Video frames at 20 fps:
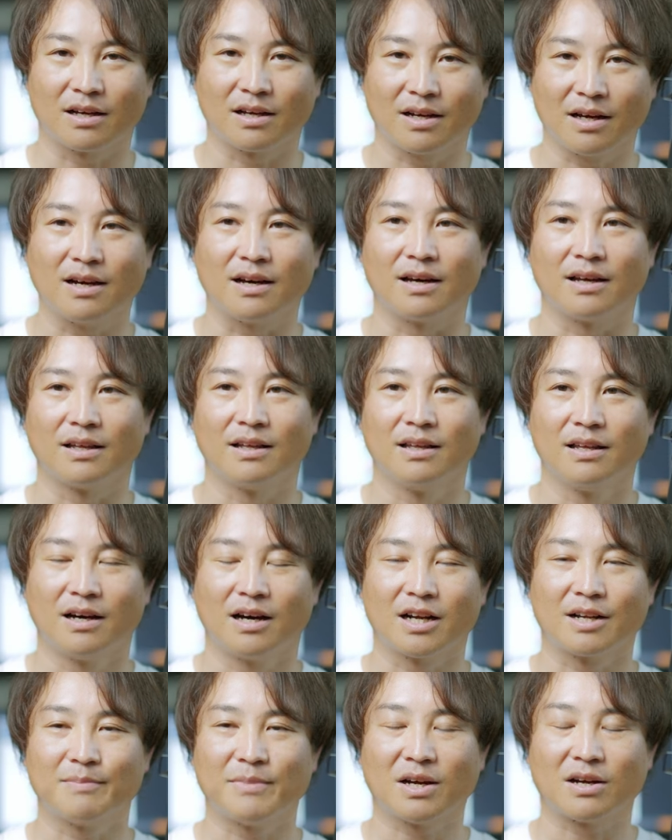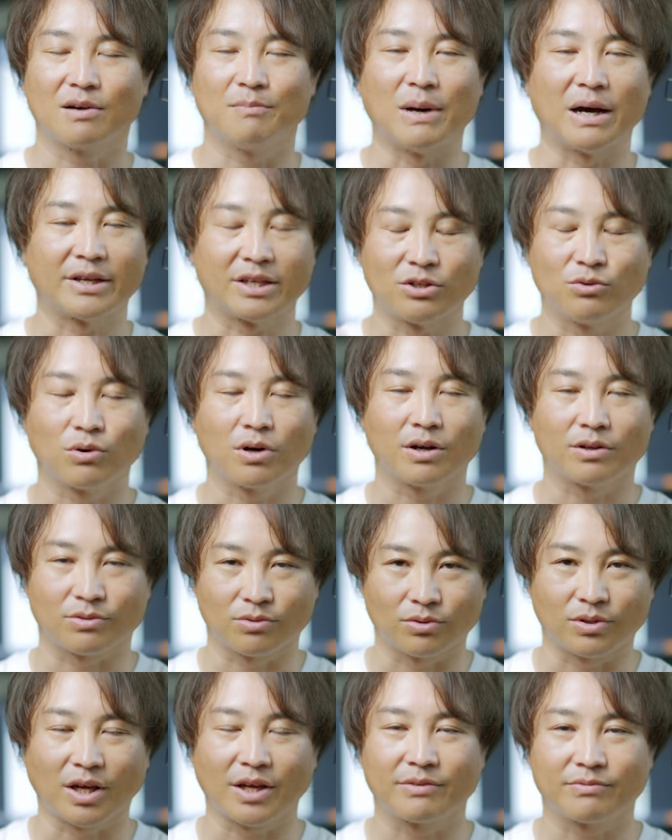が晴れ間がま広がる
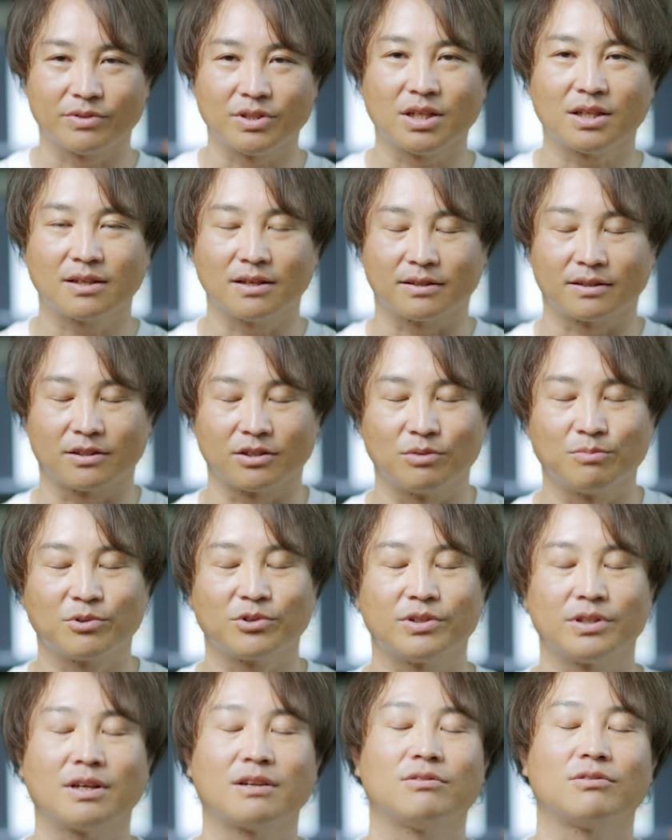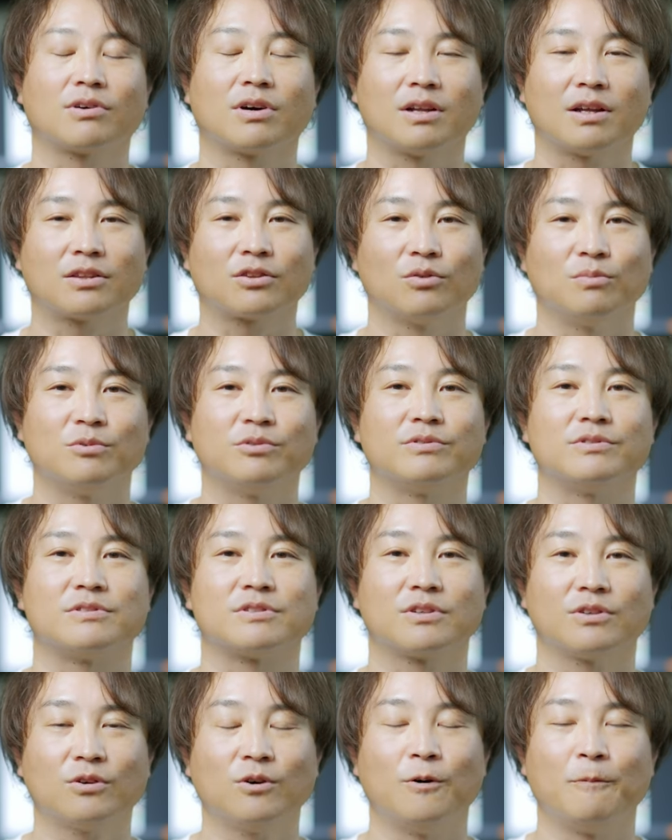と台風一過っていうものになるのかなと思うんで
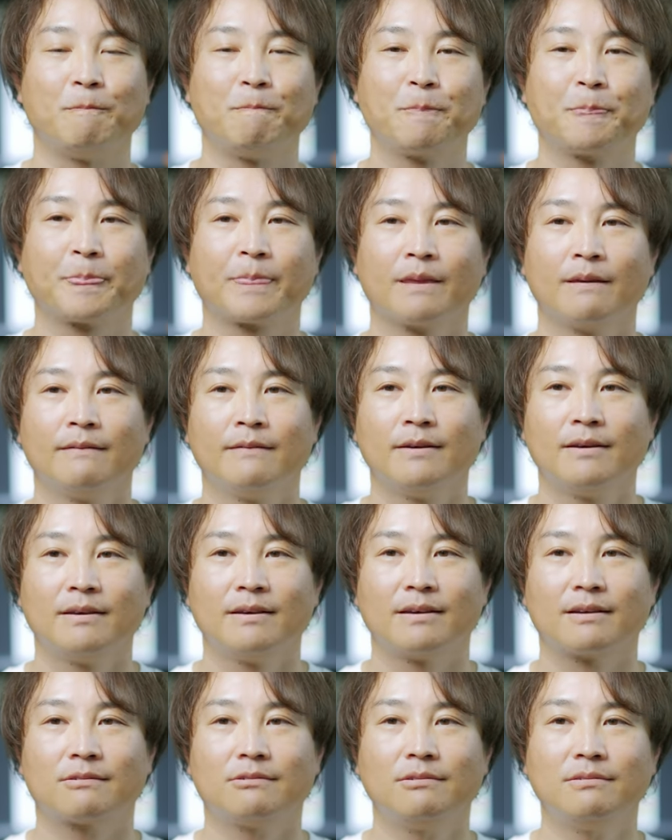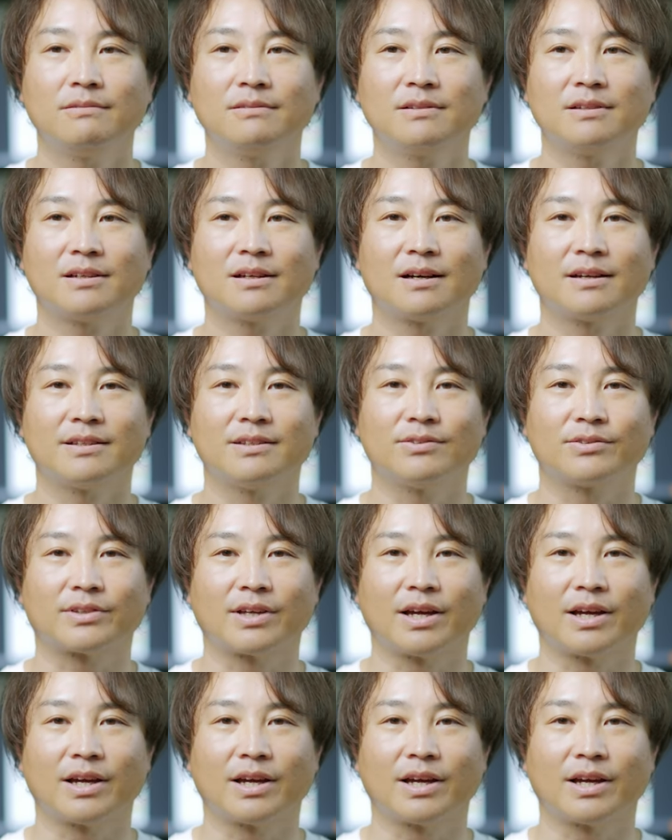すけど今回の